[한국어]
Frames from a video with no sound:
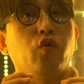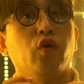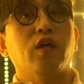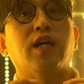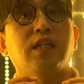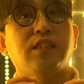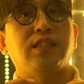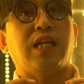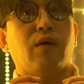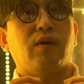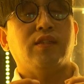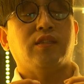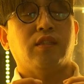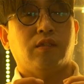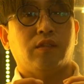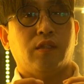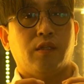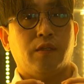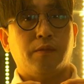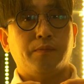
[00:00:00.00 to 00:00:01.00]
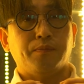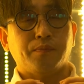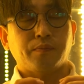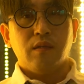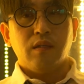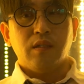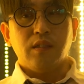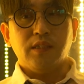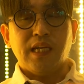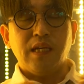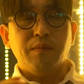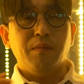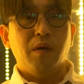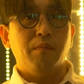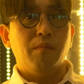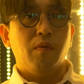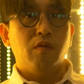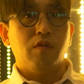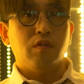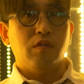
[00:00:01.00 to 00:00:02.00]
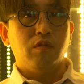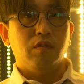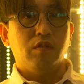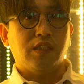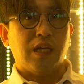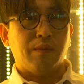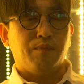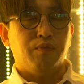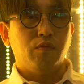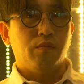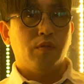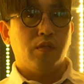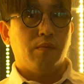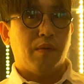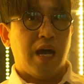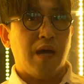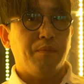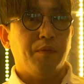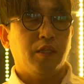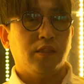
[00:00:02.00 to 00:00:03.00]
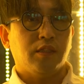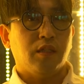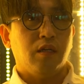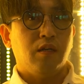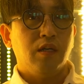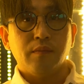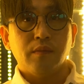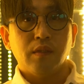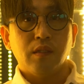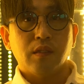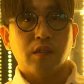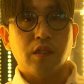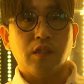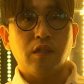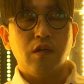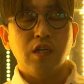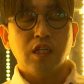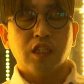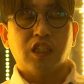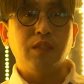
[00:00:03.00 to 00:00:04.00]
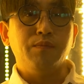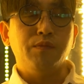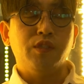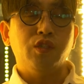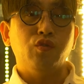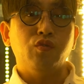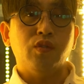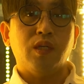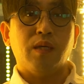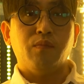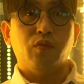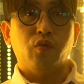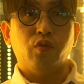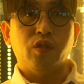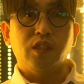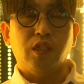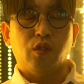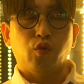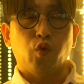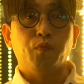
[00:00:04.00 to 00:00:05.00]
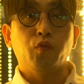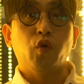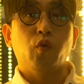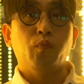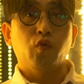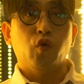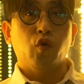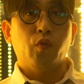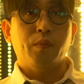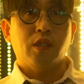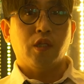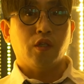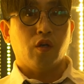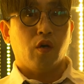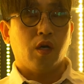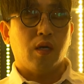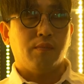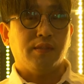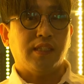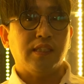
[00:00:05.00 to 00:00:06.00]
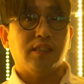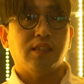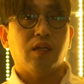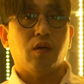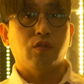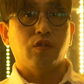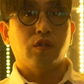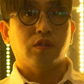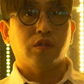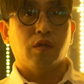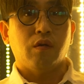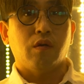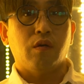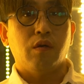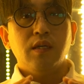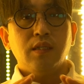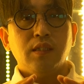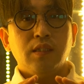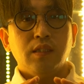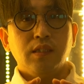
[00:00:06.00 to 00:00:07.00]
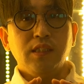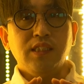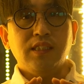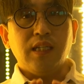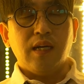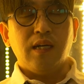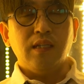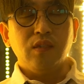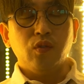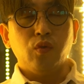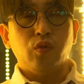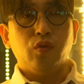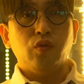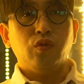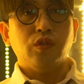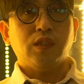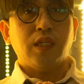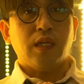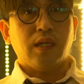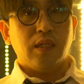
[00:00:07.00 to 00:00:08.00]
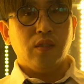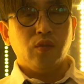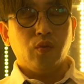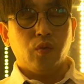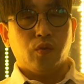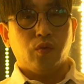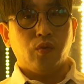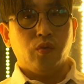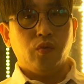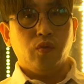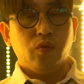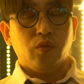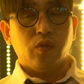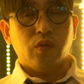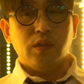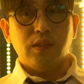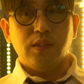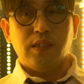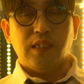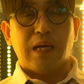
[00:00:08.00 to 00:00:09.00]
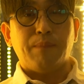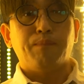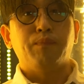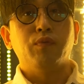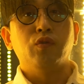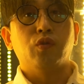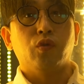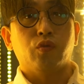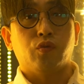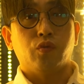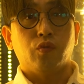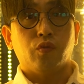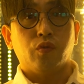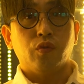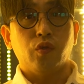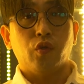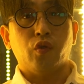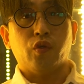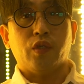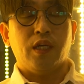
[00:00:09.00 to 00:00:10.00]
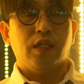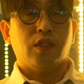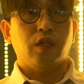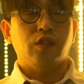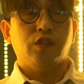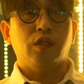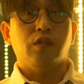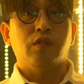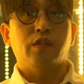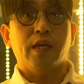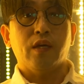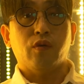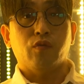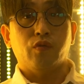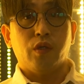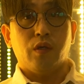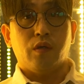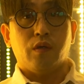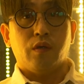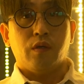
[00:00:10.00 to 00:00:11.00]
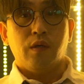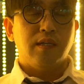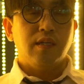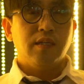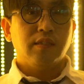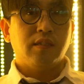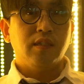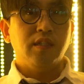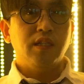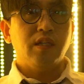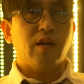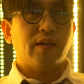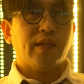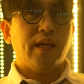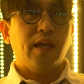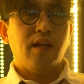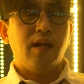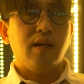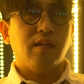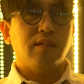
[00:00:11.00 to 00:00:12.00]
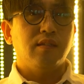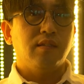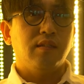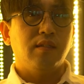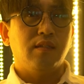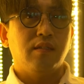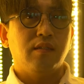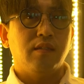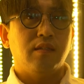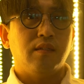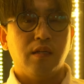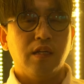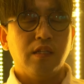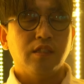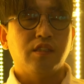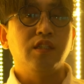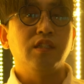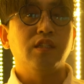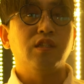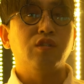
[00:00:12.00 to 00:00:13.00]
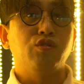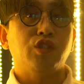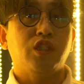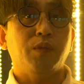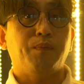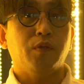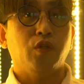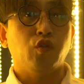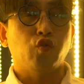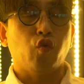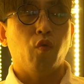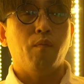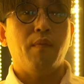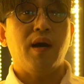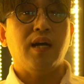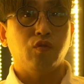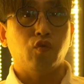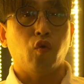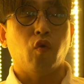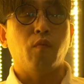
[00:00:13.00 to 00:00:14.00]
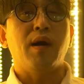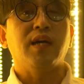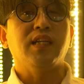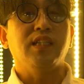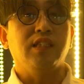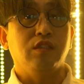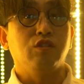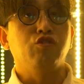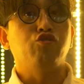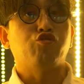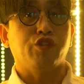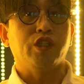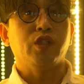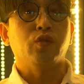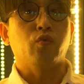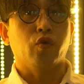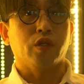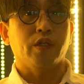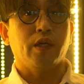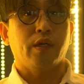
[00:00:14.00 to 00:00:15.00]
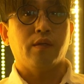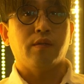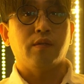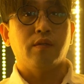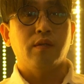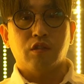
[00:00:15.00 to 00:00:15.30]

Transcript: 여기까지 나왔었어요. 샤이먼 어, 버그 작품을 하면서 그래서 김지훈 감독이 놈놈놈에서 영감을 살짝 얻었어요. 이상한 도둑, 착한 도둑, 이제 나쁜 도둑 이렇게 설정을 했고요. 스릴과 쾌락을 즐기고 싶었던 욕망이 욕망이 있는 주인공이에요.